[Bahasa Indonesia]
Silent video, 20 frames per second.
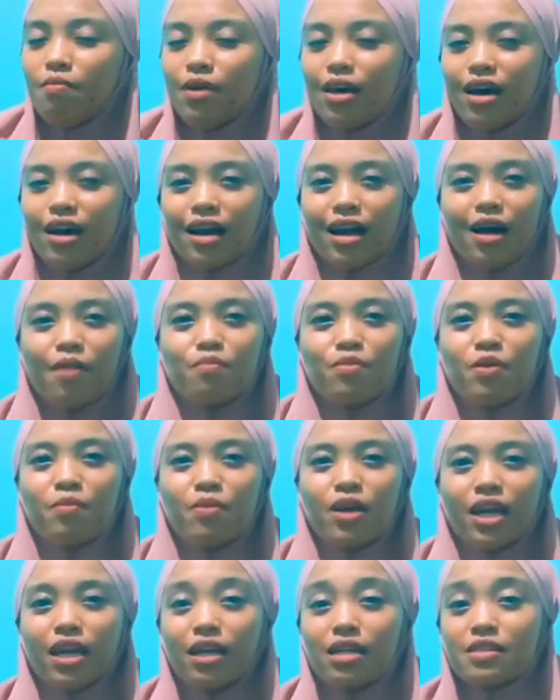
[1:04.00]
biar kami
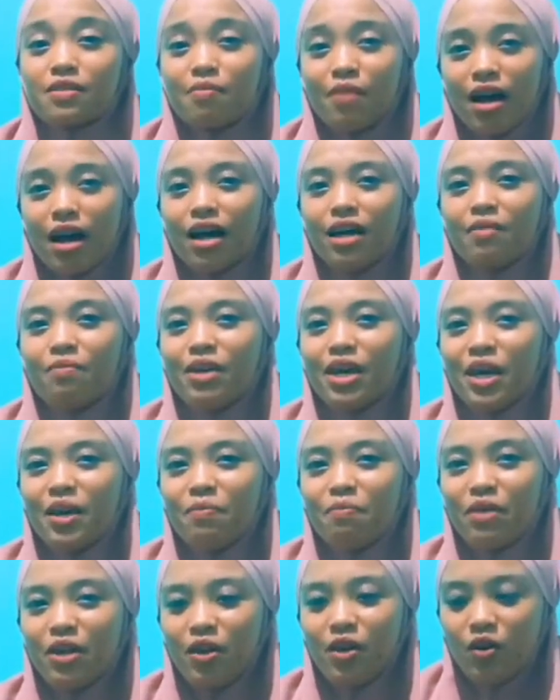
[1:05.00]
makin semangat
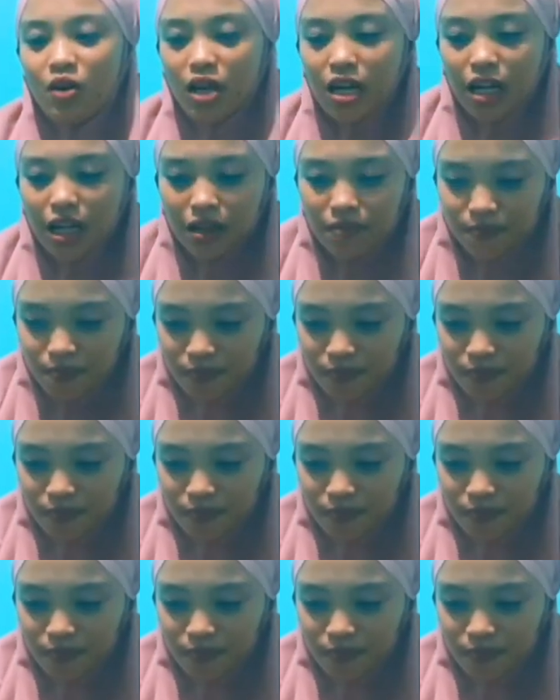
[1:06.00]
bikin video ini.